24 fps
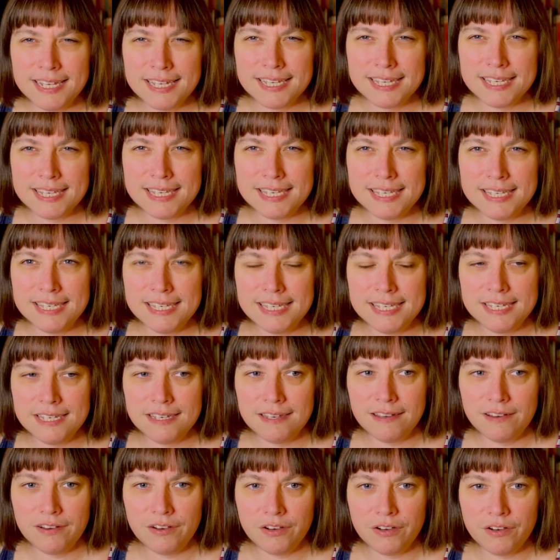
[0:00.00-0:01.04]
qui,
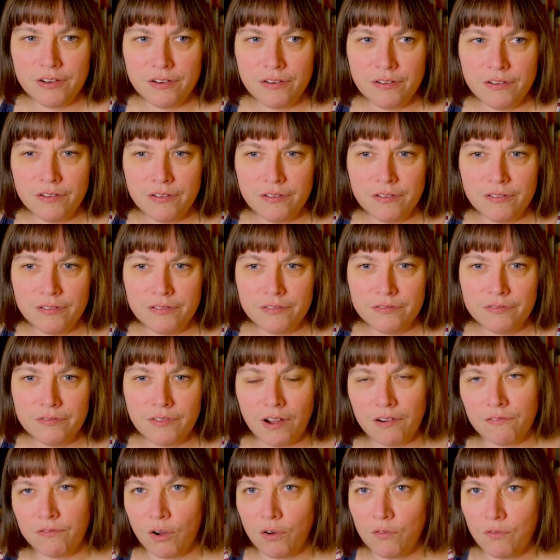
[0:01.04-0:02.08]
euh, dans
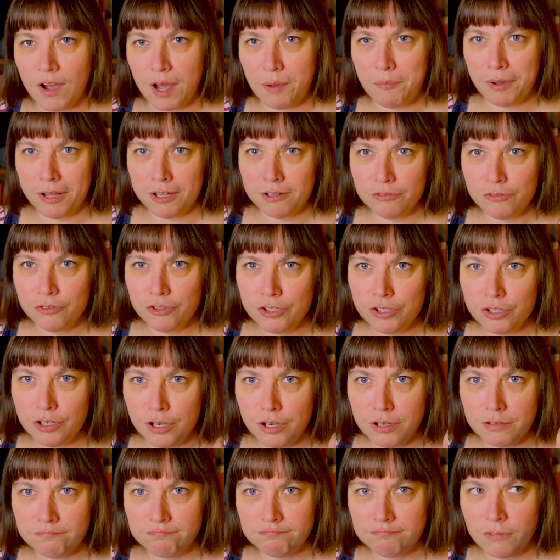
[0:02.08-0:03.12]
le fond, va apprendre qu'il y
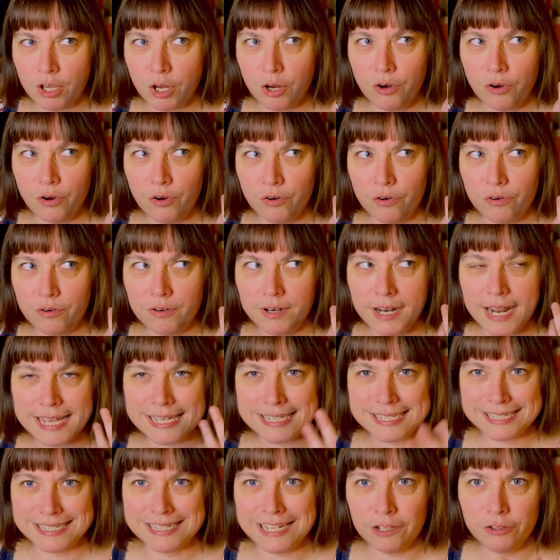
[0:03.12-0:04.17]
a un
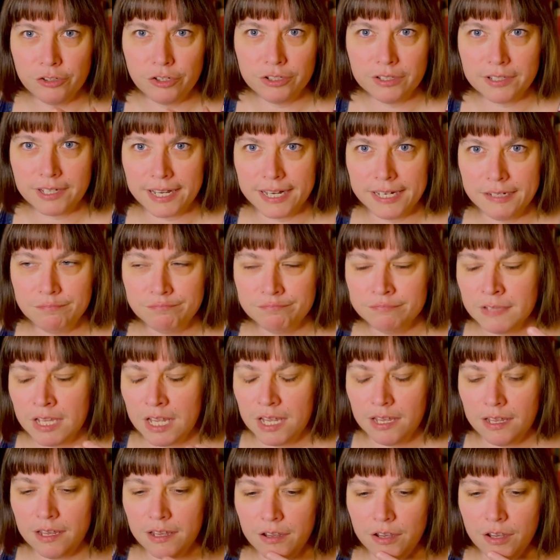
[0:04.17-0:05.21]
accident de train
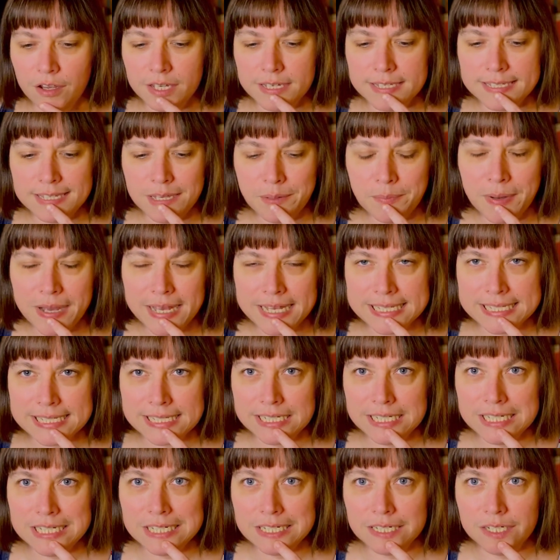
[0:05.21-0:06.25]
euh, qui s'est
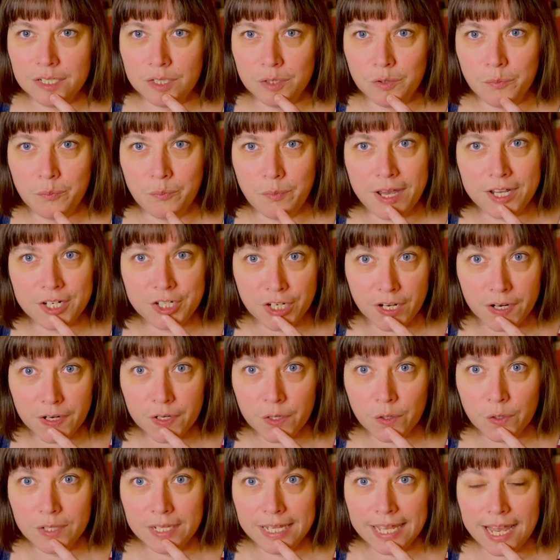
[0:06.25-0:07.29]
passé majeur,
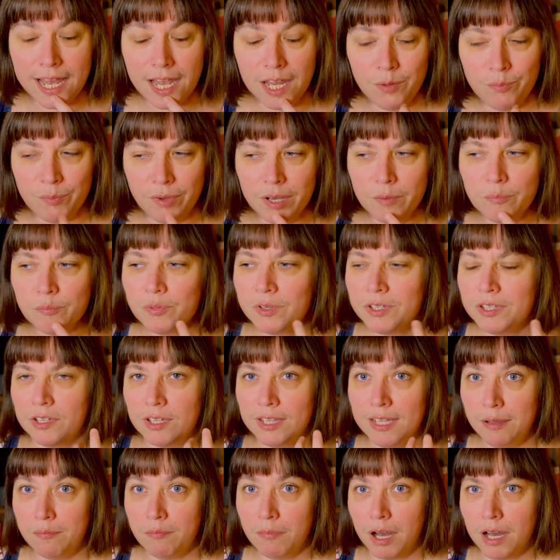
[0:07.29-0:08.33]
un déraillement, puis qu'il y a
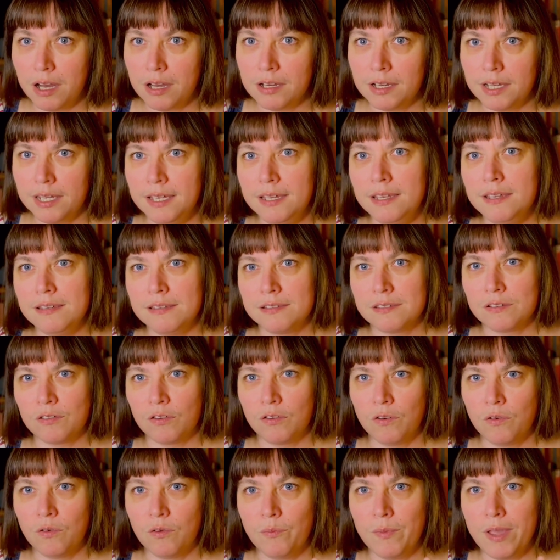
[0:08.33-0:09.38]
des morts et
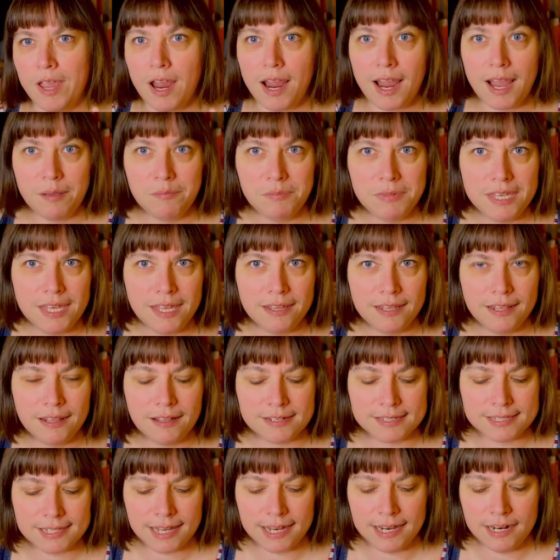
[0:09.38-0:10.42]
son meilleur ami était dans
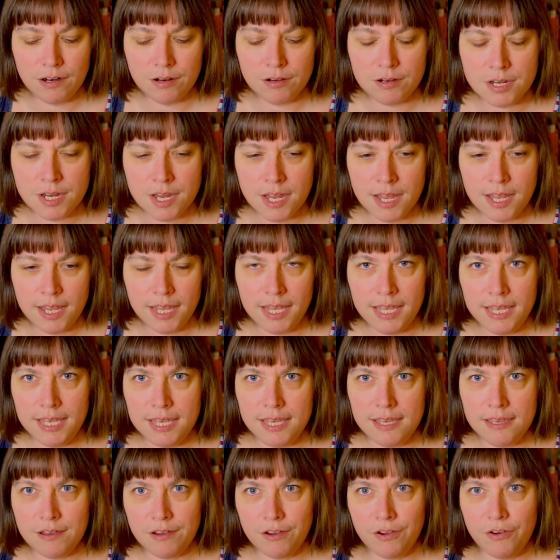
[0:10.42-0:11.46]
ce train-là.
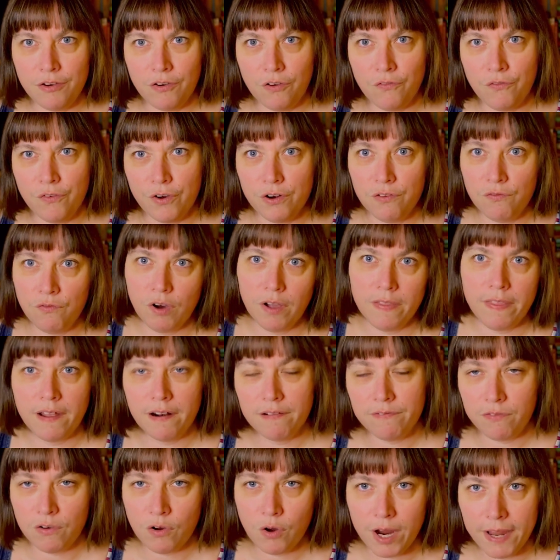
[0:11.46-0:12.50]
Et on va le voir, dans le
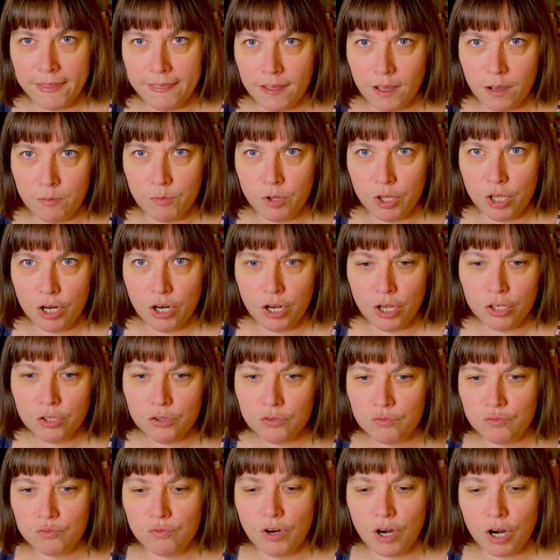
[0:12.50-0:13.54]
fond, être en monologue
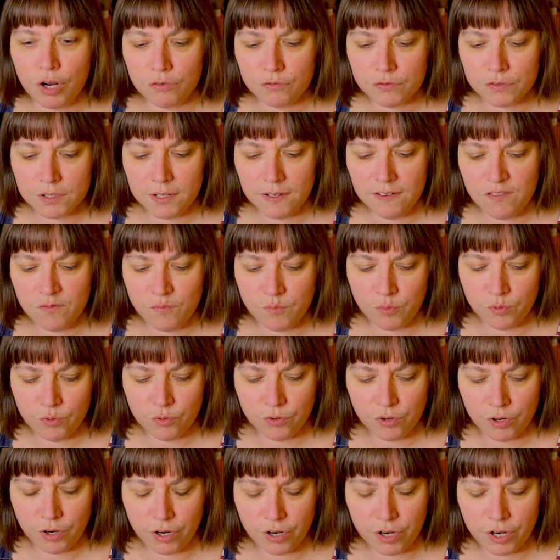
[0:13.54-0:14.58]
tout le long du livre
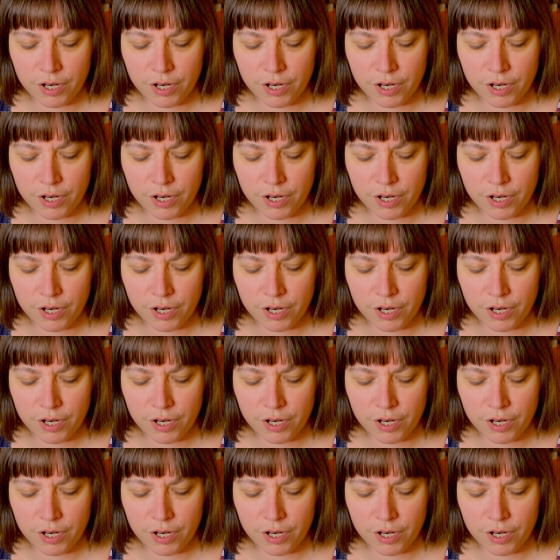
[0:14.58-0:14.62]
pour